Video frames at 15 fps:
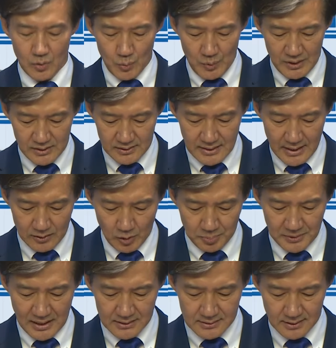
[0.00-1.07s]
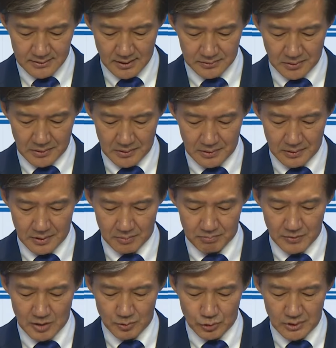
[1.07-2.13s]
위태롭게 서서도
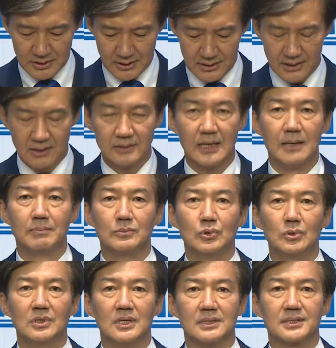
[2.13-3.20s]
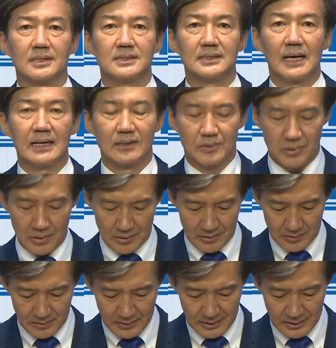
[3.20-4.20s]
머뭇거리거나 물러서지 않고